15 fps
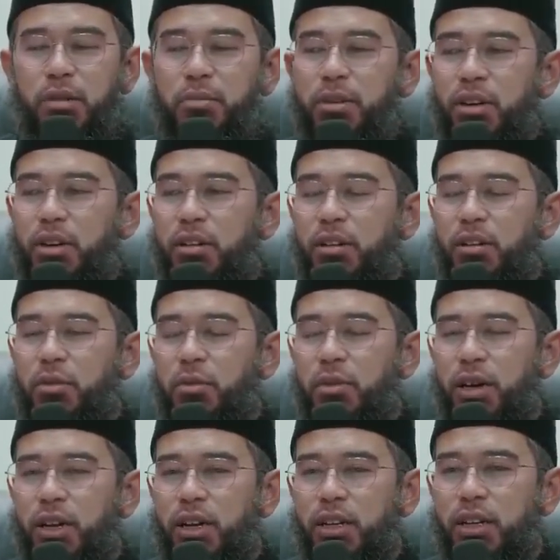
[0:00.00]
tapi kalau
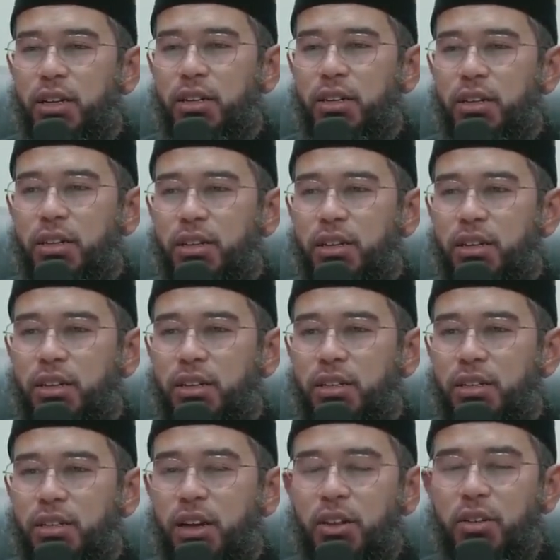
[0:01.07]
wa, e,
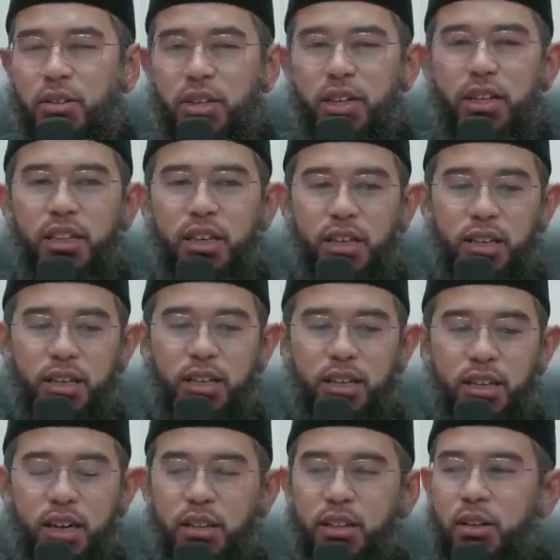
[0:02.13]
calon kita
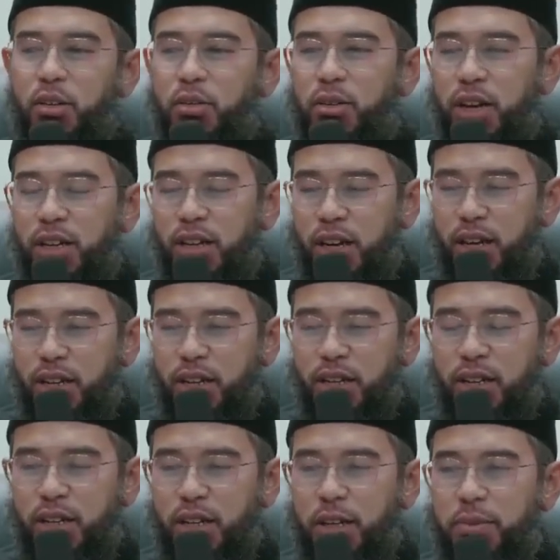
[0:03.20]
ini atau laki-laki
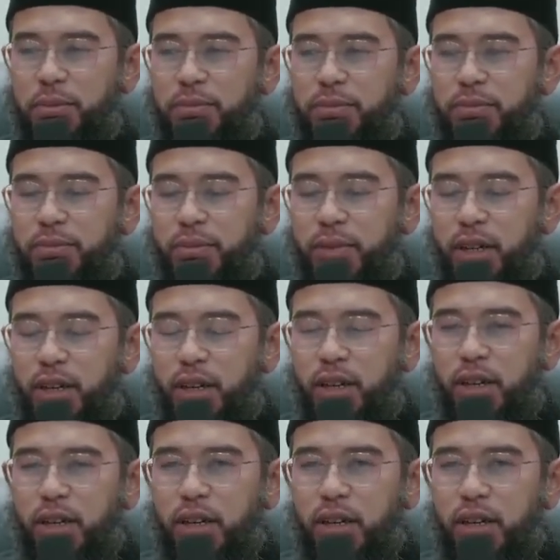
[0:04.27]
ini
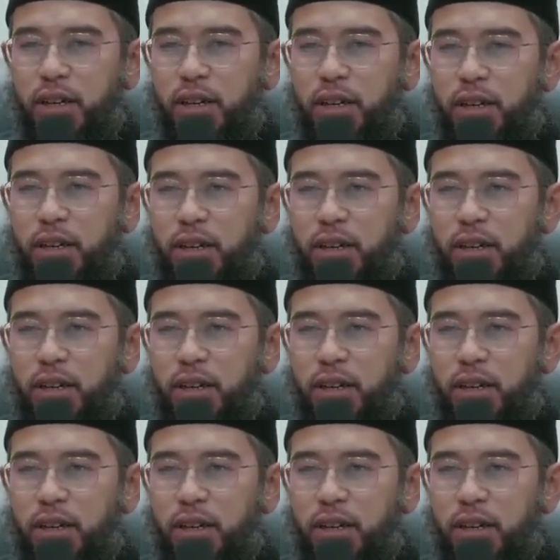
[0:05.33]
e,